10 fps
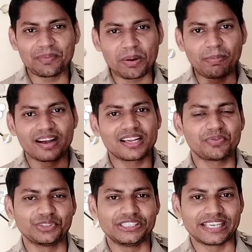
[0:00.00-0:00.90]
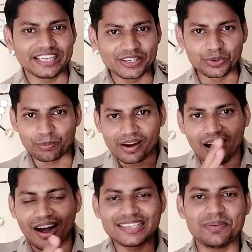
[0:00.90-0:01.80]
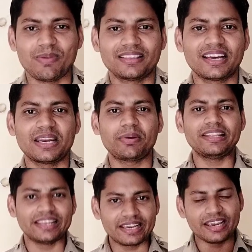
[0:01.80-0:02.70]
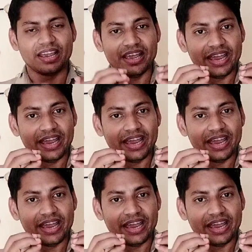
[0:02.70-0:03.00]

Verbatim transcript: है आपका पंकज फोजी स्टडी ग्रुप पर आज हम बात करने वाले देखिए